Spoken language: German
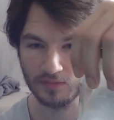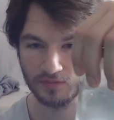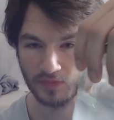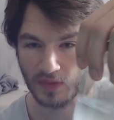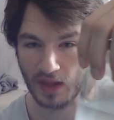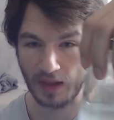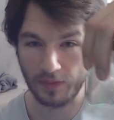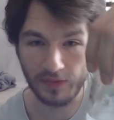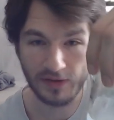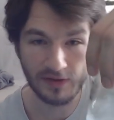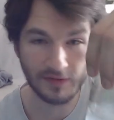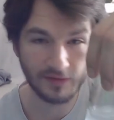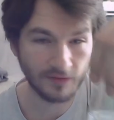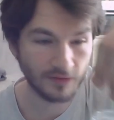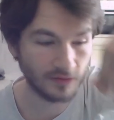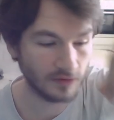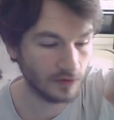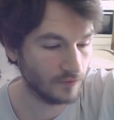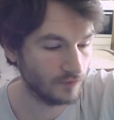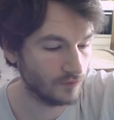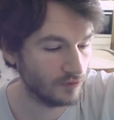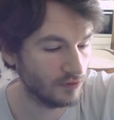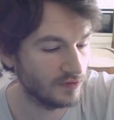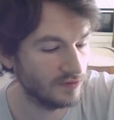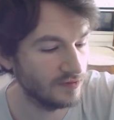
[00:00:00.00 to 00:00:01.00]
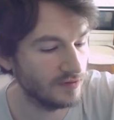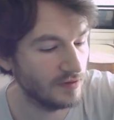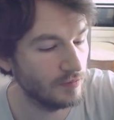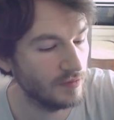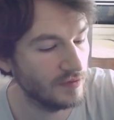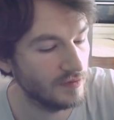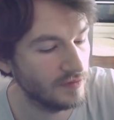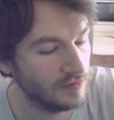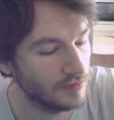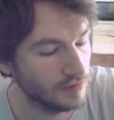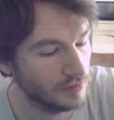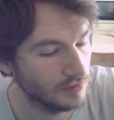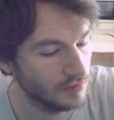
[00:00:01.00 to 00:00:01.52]
habe ich das Gefühl,
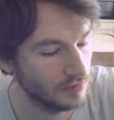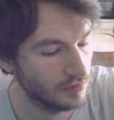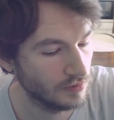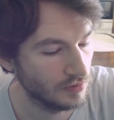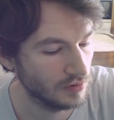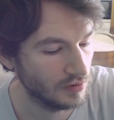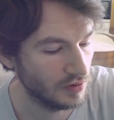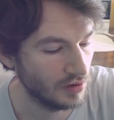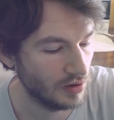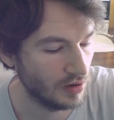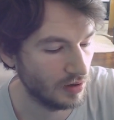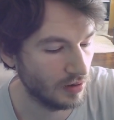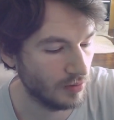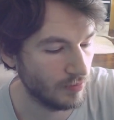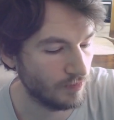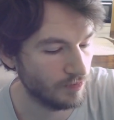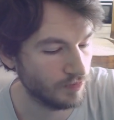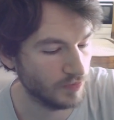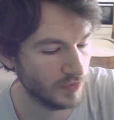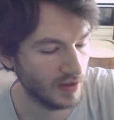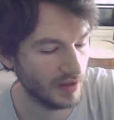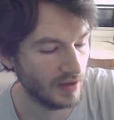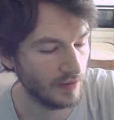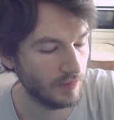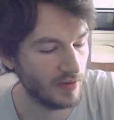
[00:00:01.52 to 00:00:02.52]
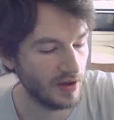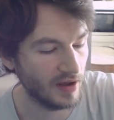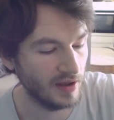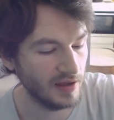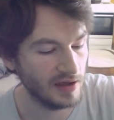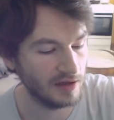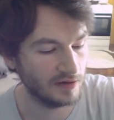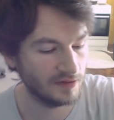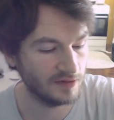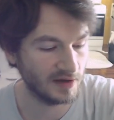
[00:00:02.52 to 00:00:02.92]
ziemlich ähm, repariert.